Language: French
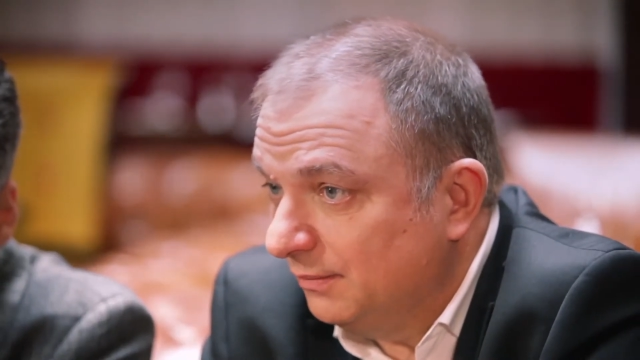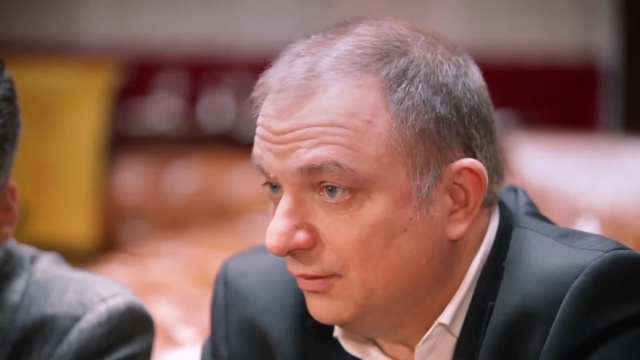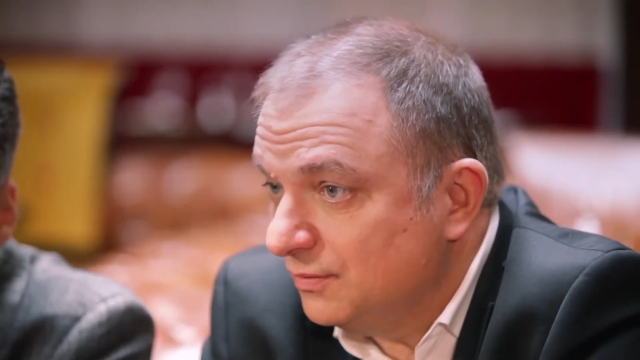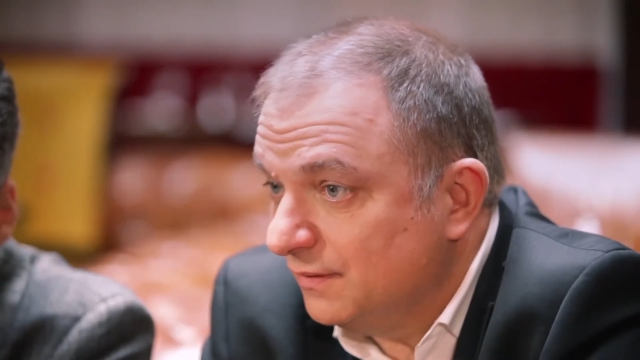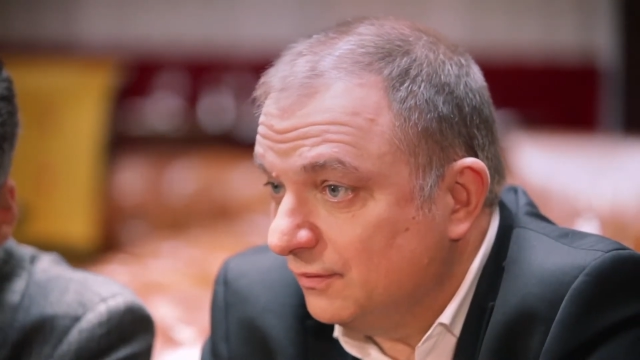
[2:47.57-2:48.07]

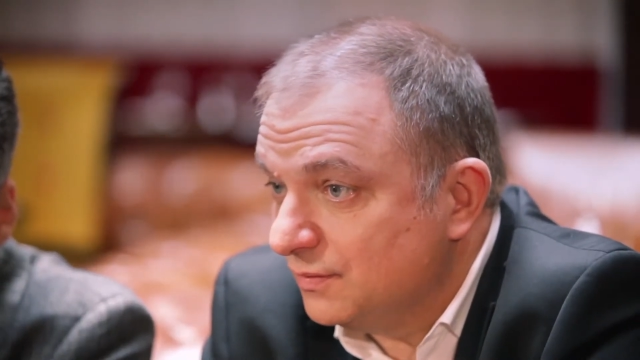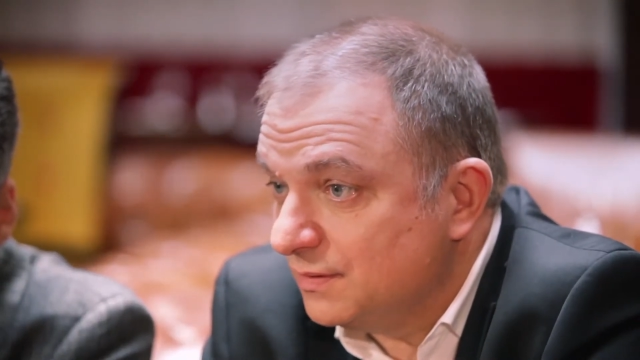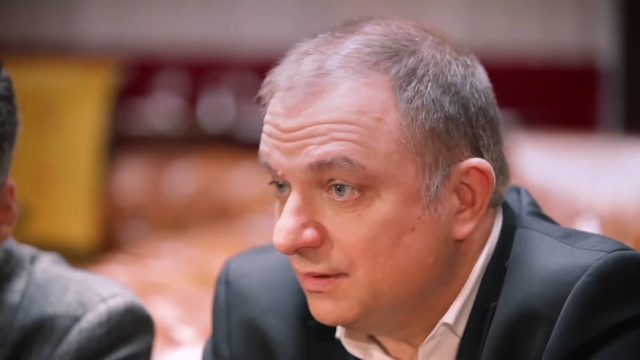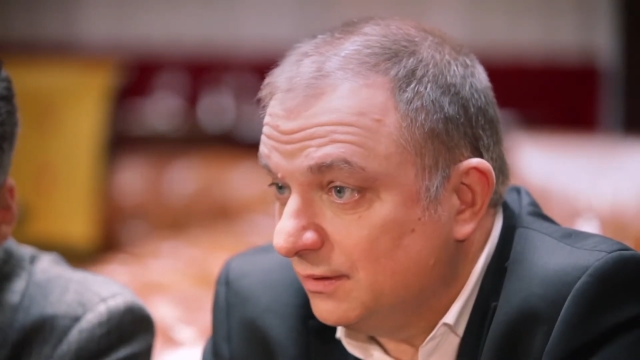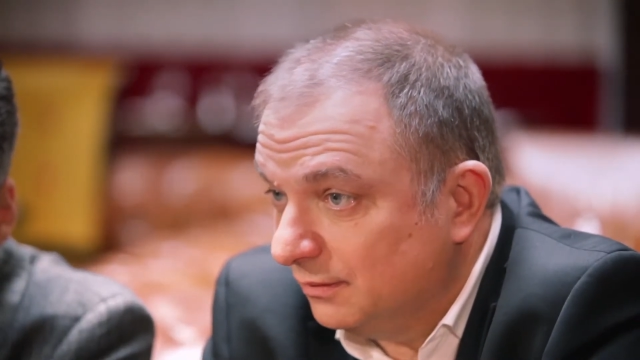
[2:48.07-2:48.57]
mais nous avons
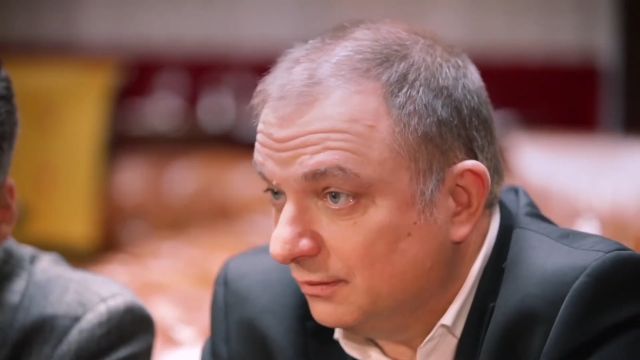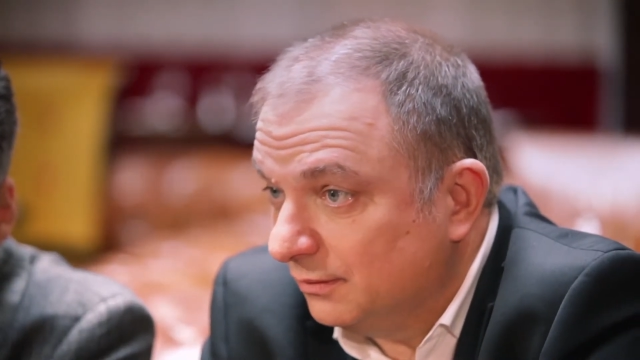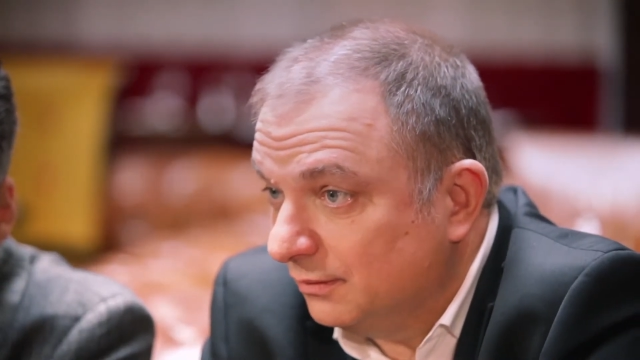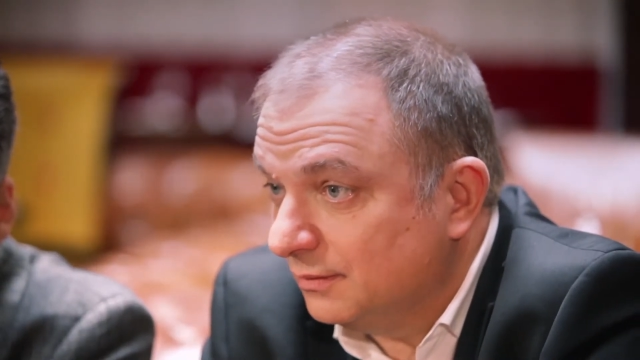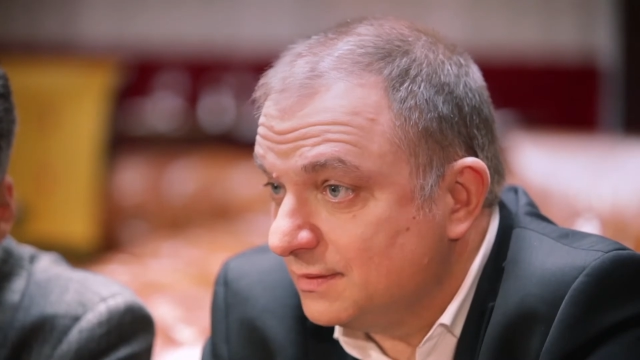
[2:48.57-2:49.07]
aussi
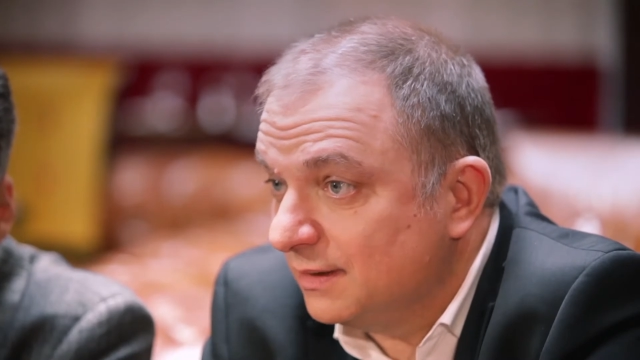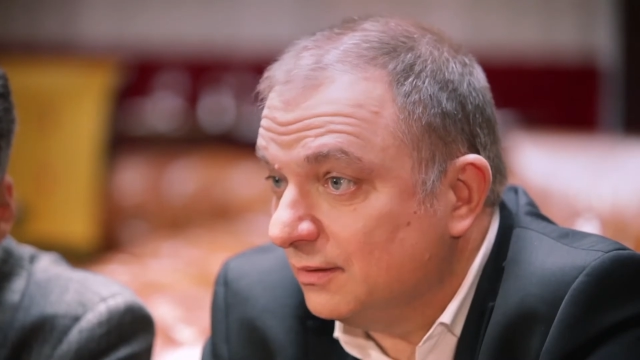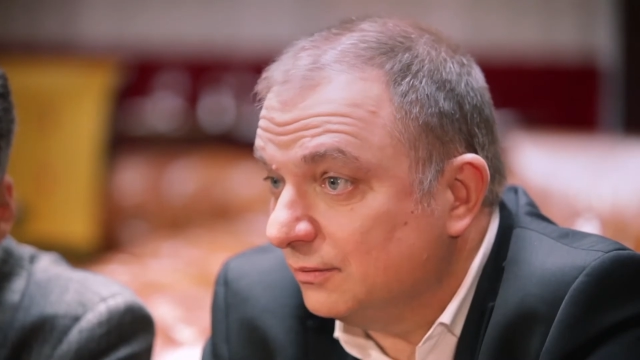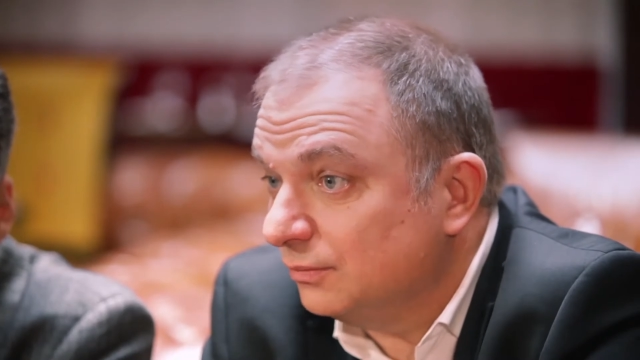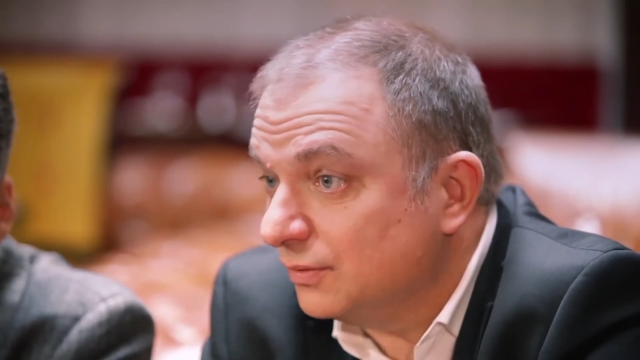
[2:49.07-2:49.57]

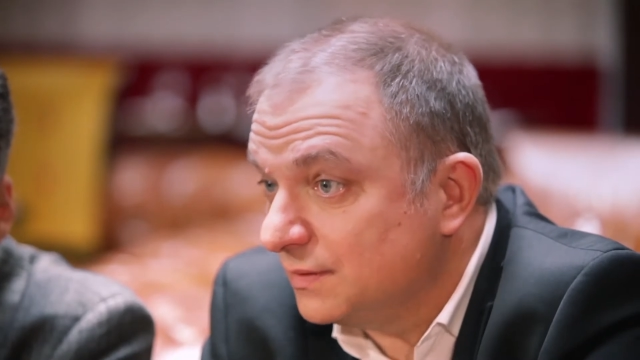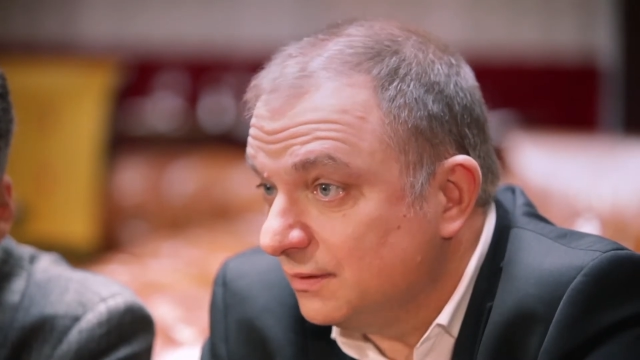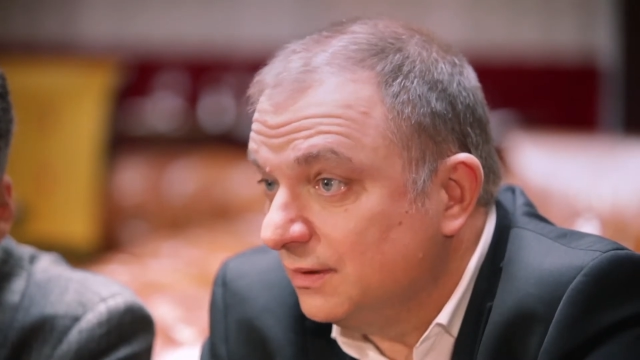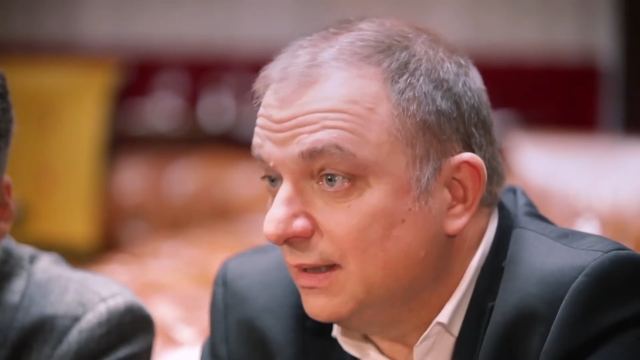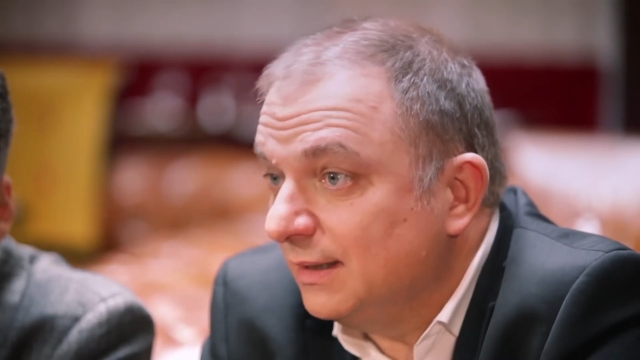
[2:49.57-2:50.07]

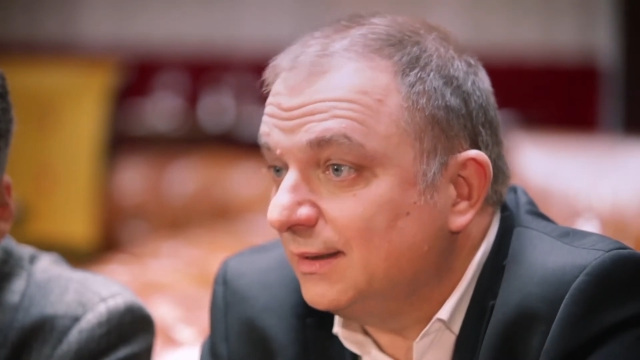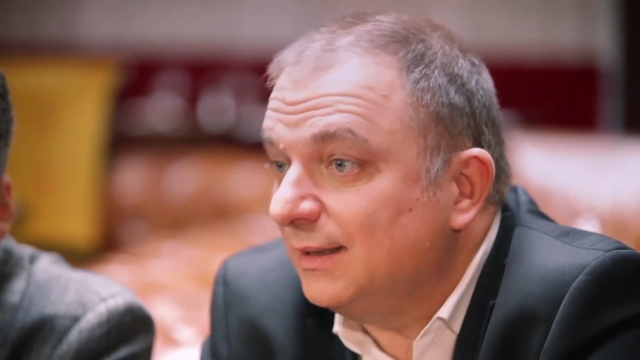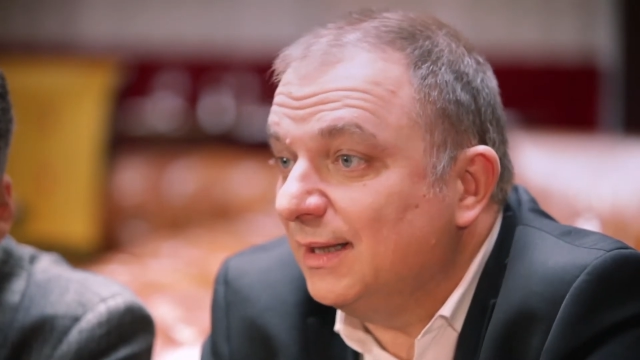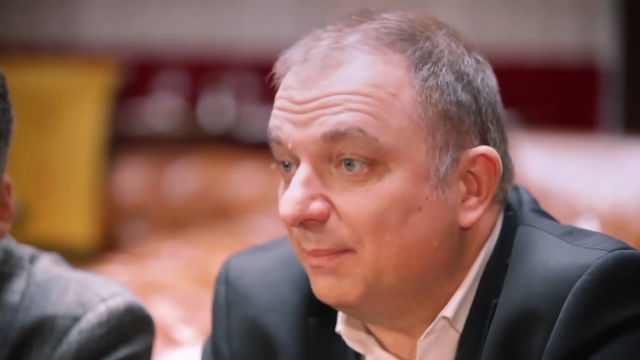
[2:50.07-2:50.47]
50% qui